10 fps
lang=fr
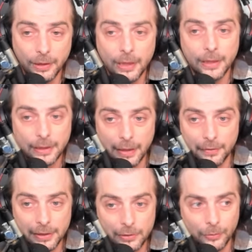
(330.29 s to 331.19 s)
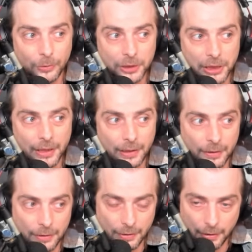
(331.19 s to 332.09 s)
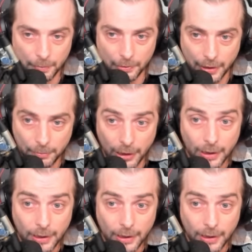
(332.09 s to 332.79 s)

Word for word: qu'il y avait sans trop cheater un peu le game.